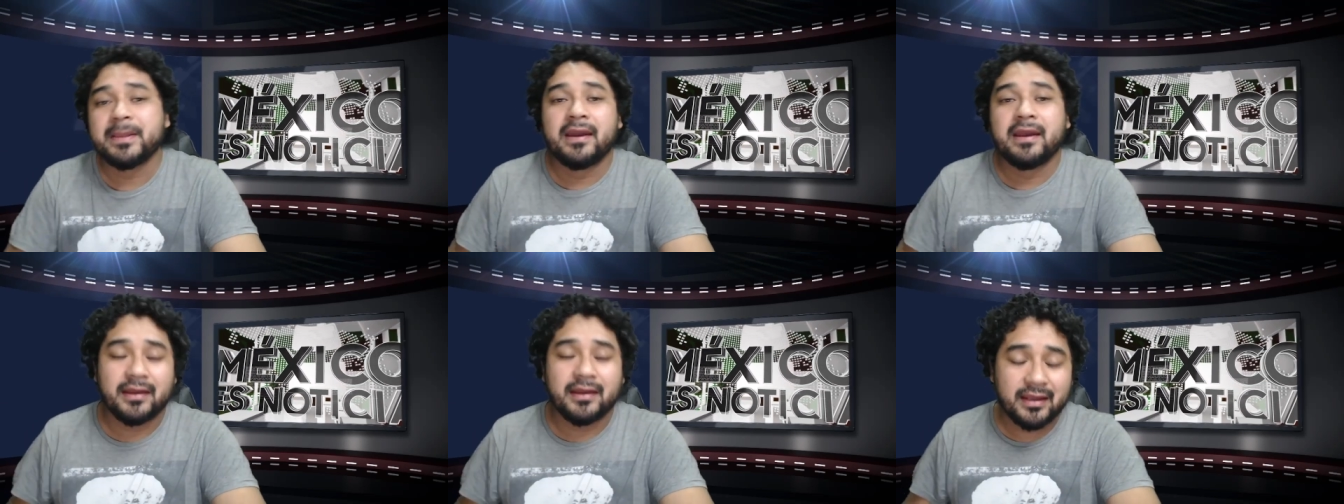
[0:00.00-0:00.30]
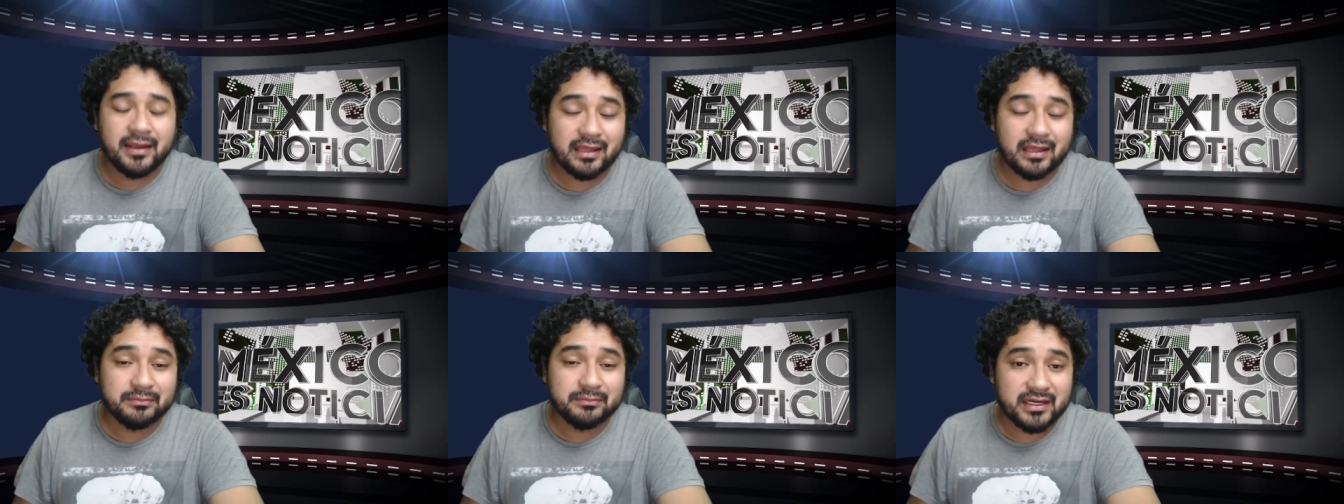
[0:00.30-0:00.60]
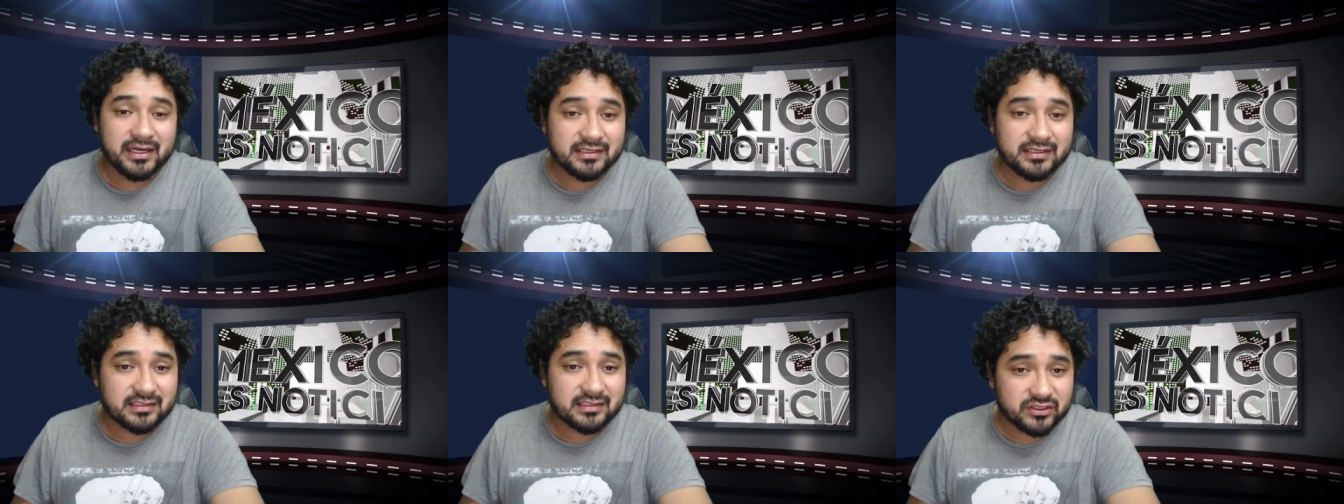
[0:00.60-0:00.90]
eh,
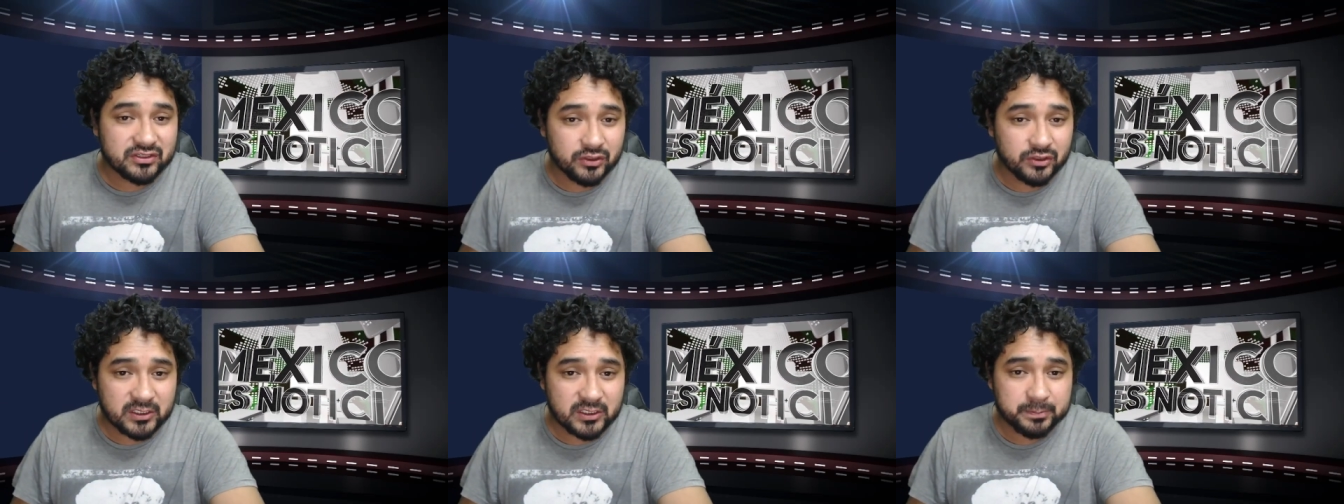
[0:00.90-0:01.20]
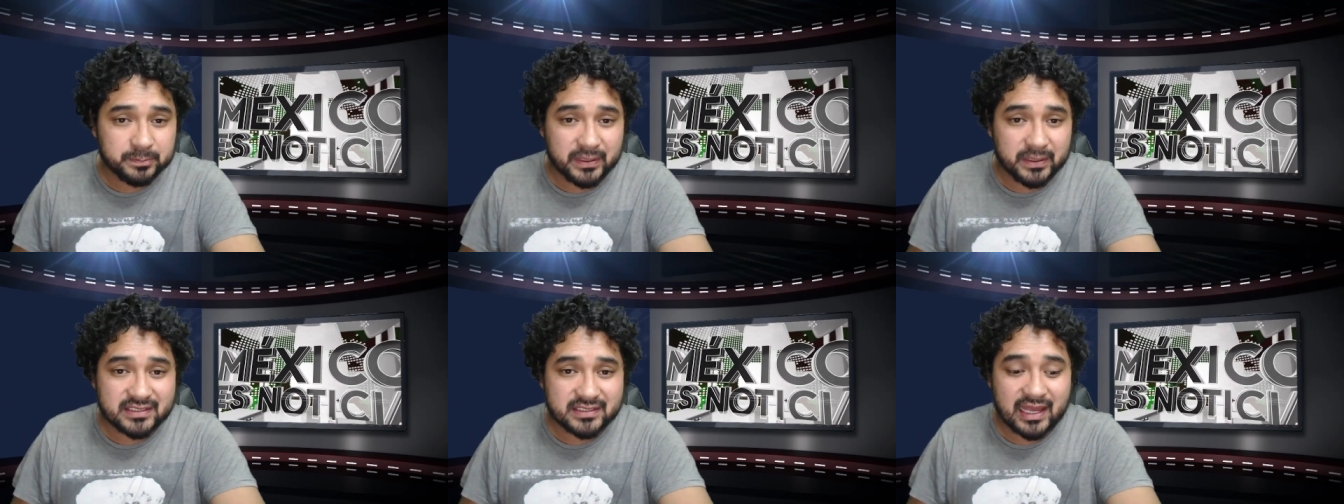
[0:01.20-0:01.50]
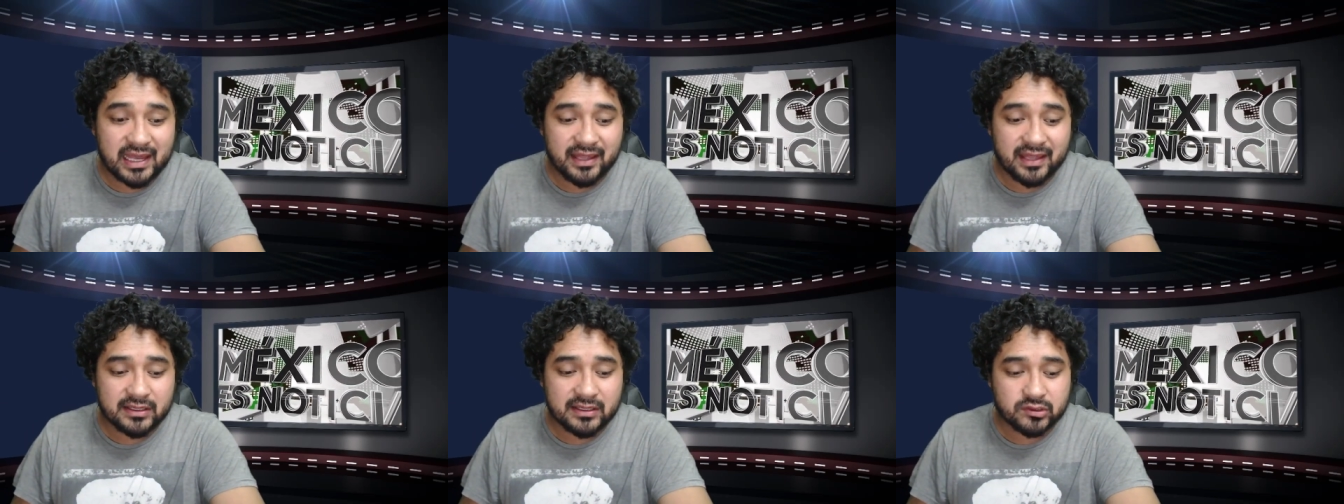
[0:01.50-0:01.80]
administraciones
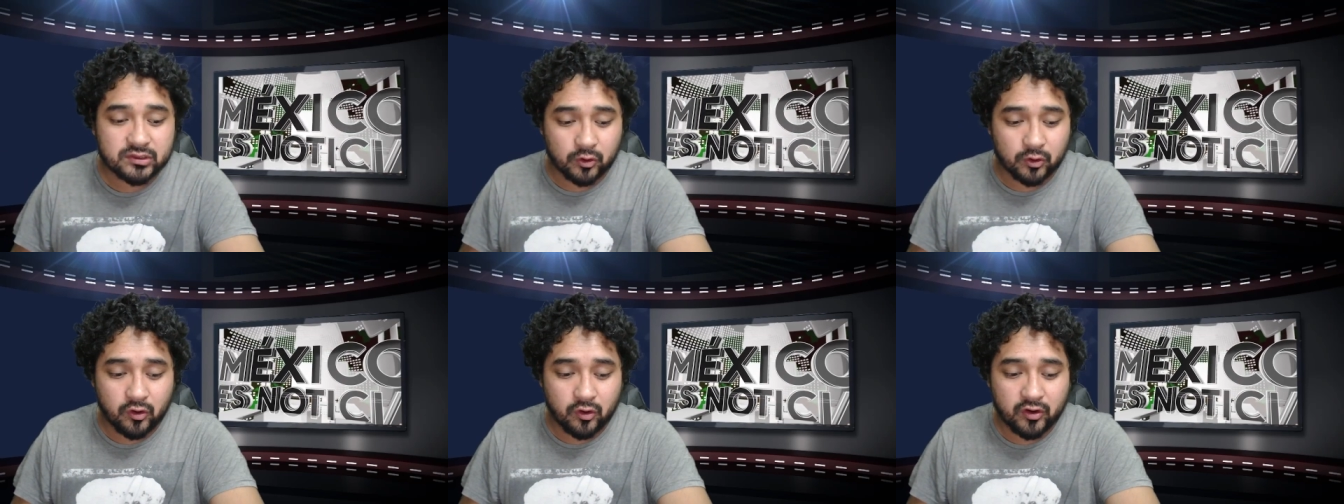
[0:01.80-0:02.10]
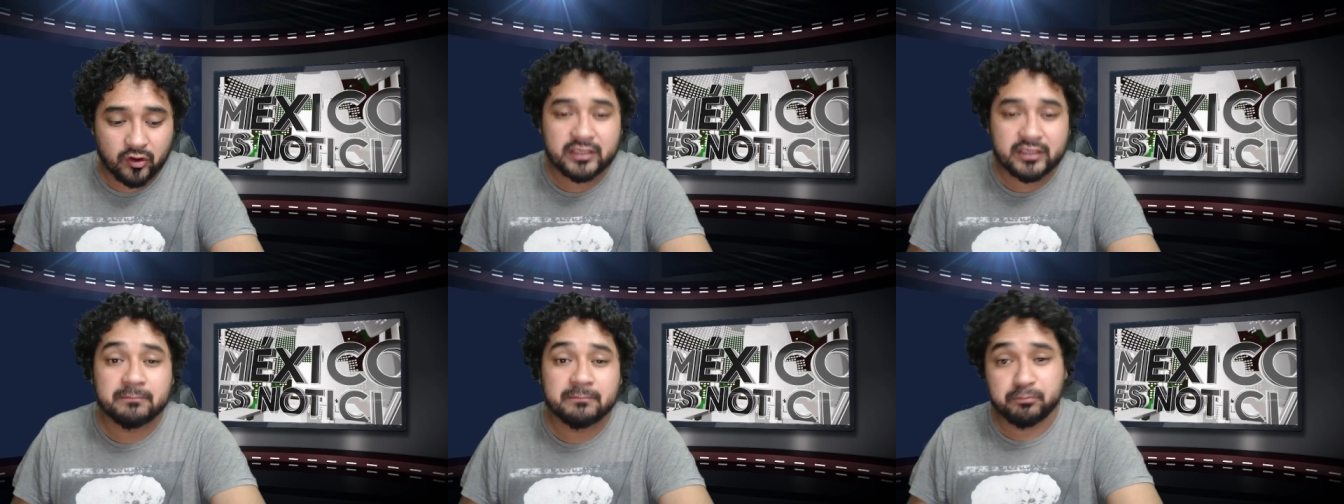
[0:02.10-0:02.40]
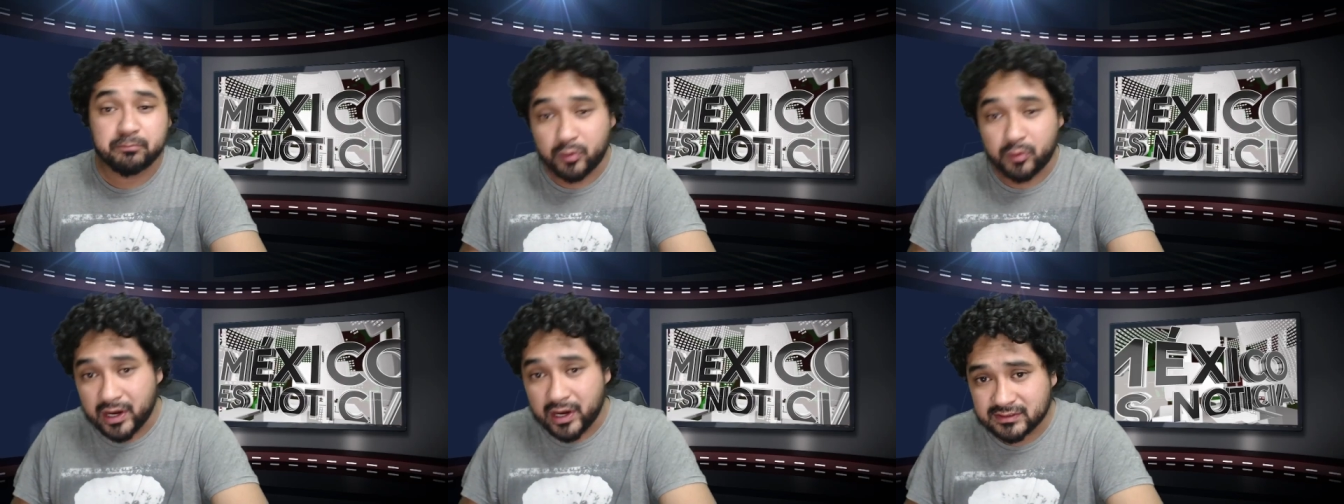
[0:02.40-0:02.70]
pasadas o
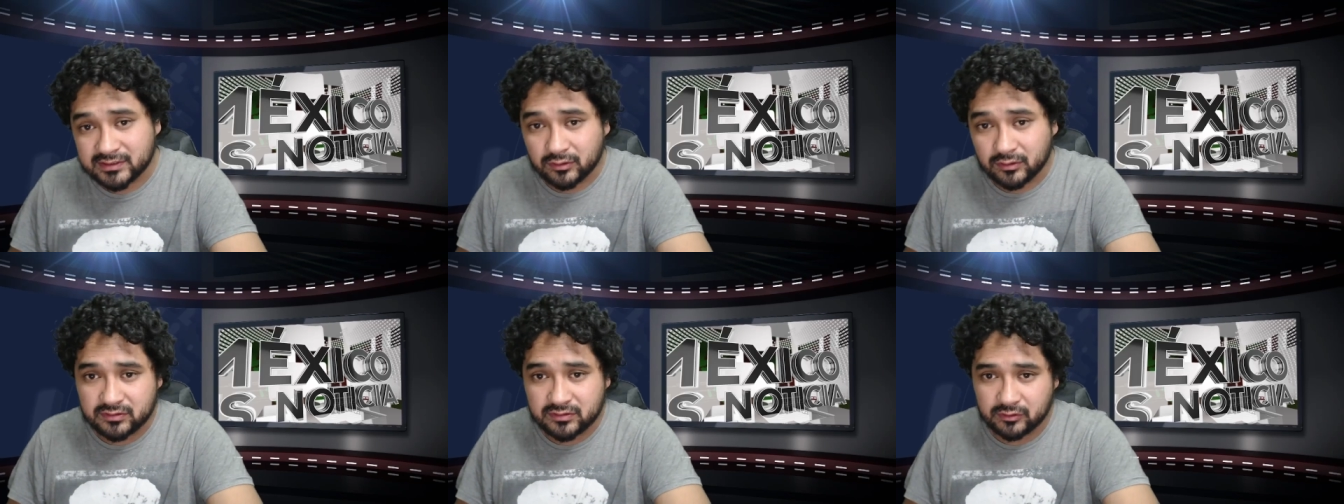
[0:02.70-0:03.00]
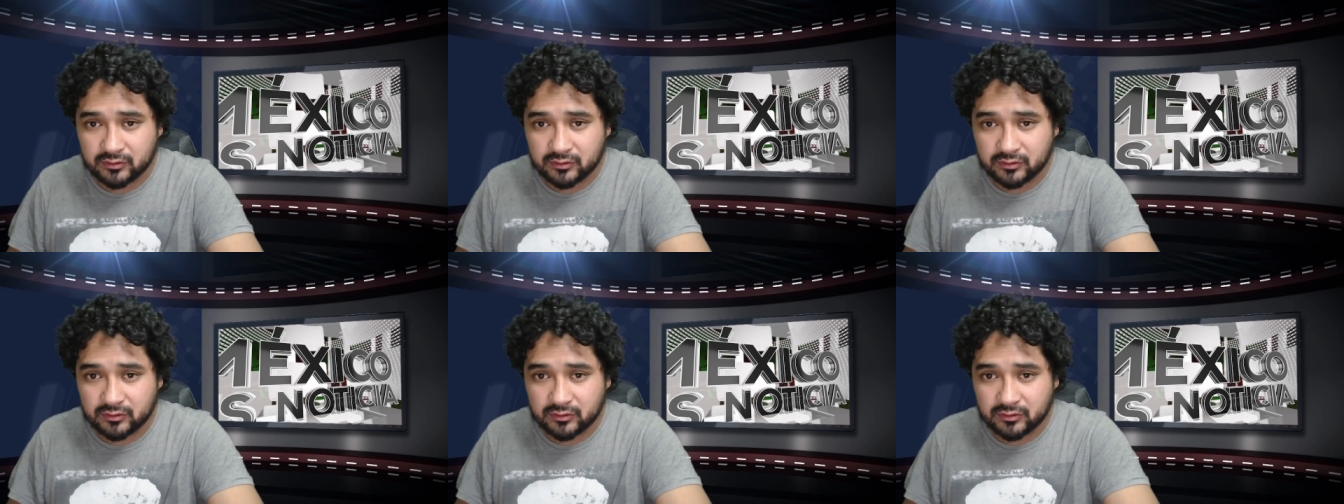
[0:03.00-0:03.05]
impuestos,